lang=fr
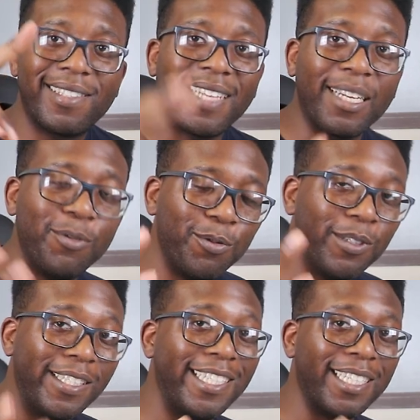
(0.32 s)
Salut,
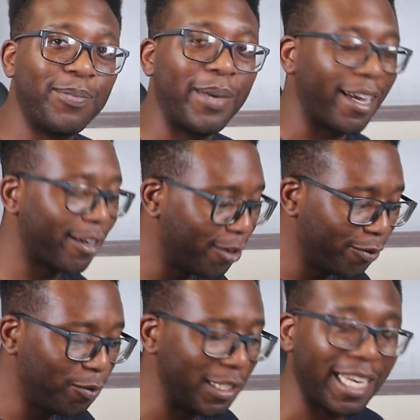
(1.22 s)
j'espère que
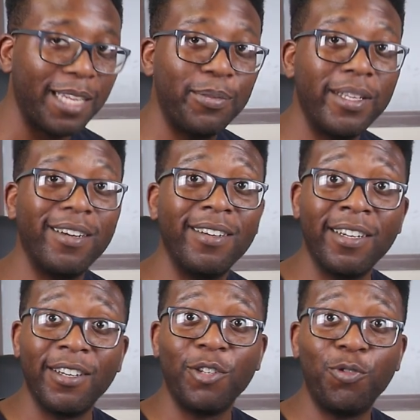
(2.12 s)
vous allez bien.
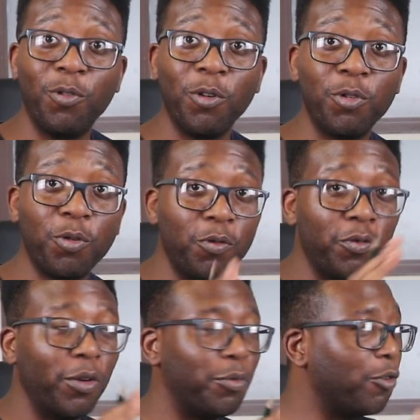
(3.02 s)
Je vous
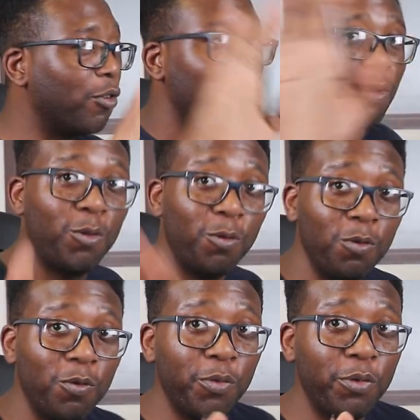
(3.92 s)
retrouve dans mon tout
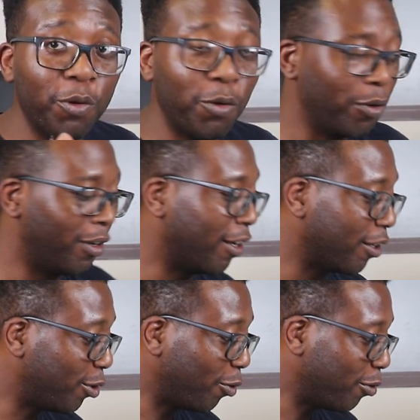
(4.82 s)
nouveau bureau
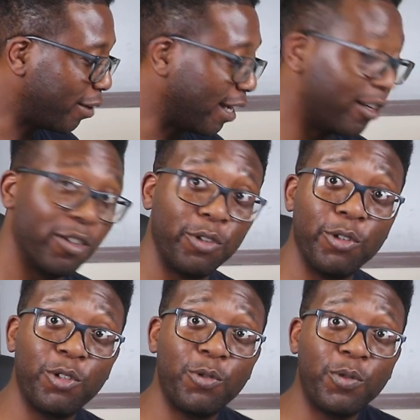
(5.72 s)
dans lequel je
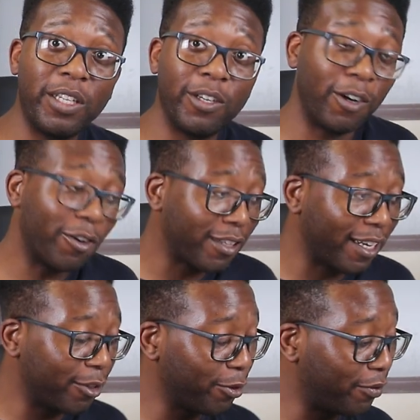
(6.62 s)
suis euh, en
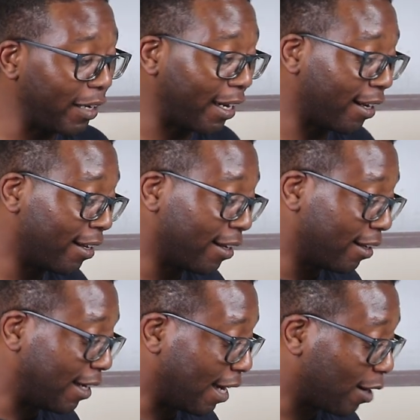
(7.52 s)
train de faire
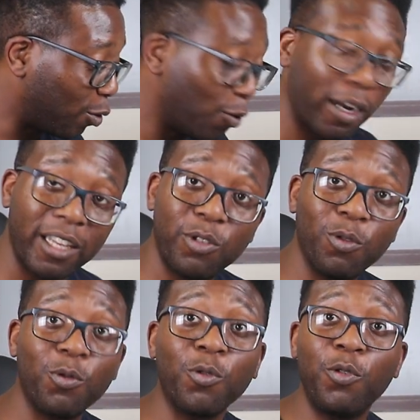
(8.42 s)
la
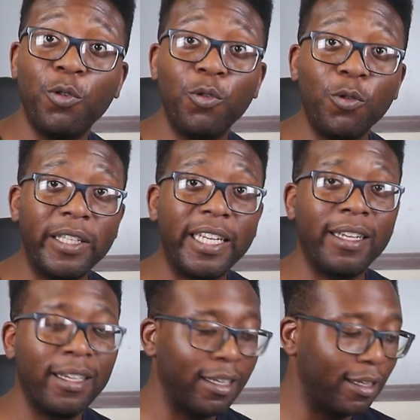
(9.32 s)
correction, donc de
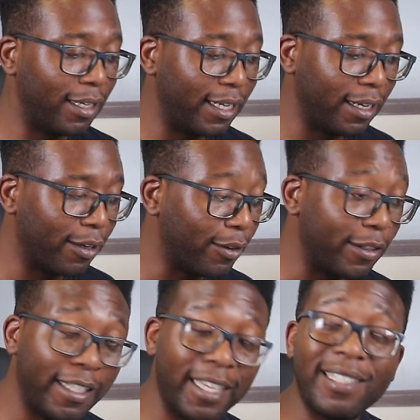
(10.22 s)
noter les euh,
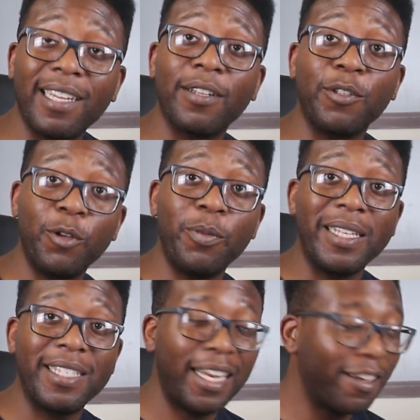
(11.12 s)
dessins de
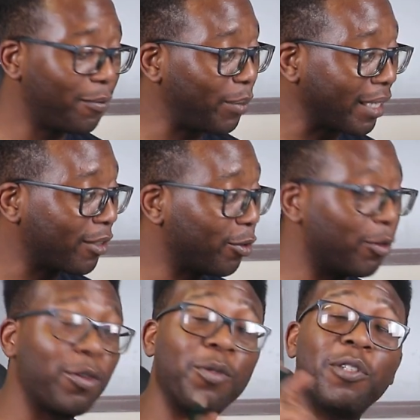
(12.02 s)
mes élèves parce que
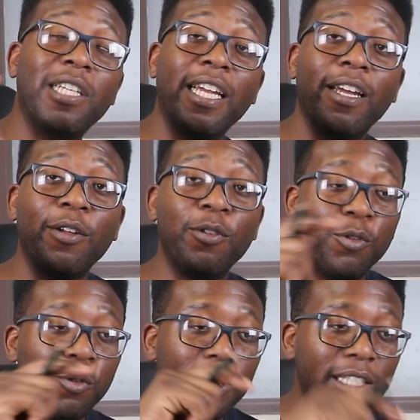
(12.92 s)
comme je l'ai euh,
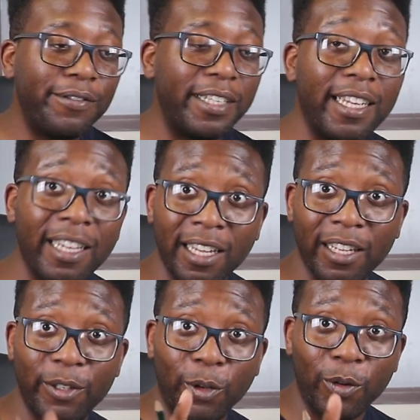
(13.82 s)
notifié
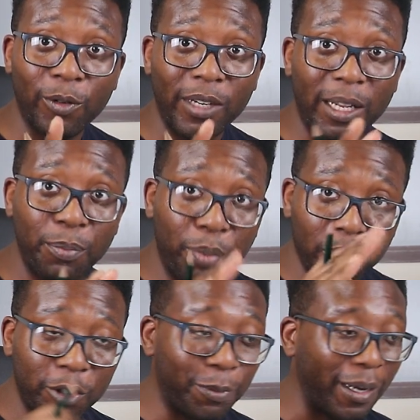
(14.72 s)
dans les
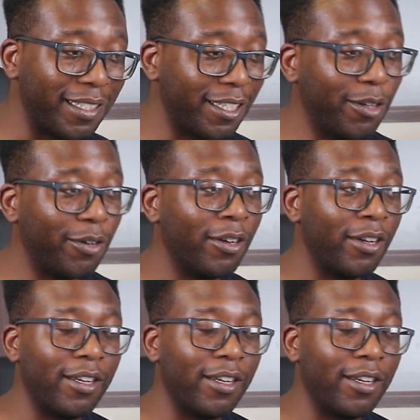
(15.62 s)
postes précédents,